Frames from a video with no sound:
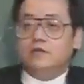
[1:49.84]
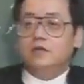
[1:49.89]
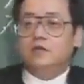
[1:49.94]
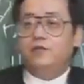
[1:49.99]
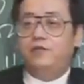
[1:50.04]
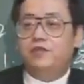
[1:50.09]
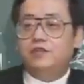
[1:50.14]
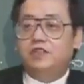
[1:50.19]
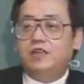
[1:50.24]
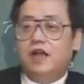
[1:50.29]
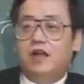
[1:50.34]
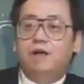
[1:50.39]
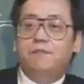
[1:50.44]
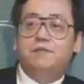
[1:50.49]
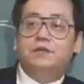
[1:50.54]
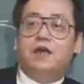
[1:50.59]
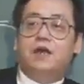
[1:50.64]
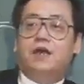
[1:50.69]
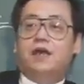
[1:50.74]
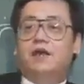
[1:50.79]
你夫妻两个
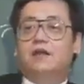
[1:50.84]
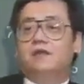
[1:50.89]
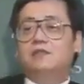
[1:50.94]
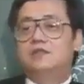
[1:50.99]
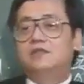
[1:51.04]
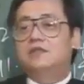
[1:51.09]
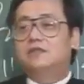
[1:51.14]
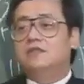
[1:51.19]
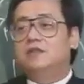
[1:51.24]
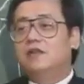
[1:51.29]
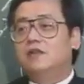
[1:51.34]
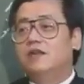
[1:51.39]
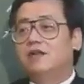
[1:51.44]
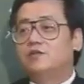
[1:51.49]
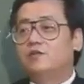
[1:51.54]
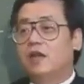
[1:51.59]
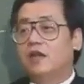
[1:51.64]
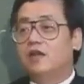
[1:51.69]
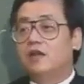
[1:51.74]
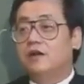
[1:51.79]
不想干了，事业要
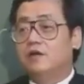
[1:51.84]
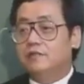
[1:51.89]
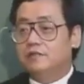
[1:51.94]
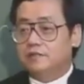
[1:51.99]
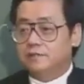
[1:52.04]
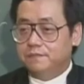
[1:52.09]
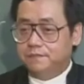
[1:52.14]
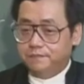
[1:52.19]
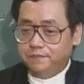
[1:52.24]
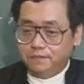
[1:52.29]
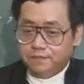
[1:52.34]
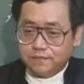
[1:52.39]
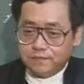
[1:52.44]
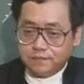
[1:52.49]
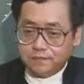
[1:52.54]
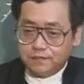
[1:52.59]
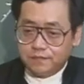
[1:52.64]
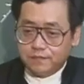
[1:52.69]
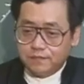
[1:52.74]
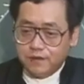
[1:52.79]
传给儿子，
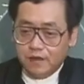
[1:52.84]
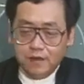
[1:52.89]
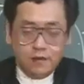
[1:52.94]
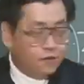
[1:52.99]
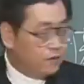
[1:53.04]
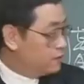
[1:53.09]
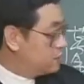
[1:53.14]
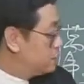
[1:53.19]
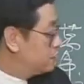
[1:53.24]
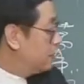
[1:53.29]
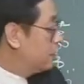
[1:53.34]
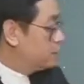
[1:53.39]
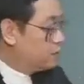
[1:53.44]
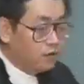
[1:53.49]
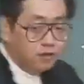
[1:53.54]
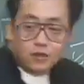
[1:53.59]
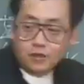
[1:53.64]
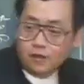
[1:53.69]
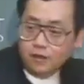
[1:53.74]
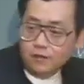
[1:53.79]
世代
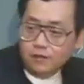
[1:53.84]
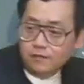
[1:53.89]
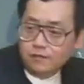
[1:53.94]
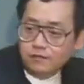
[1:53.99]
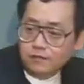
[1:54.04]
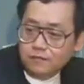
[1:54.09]
交替哦。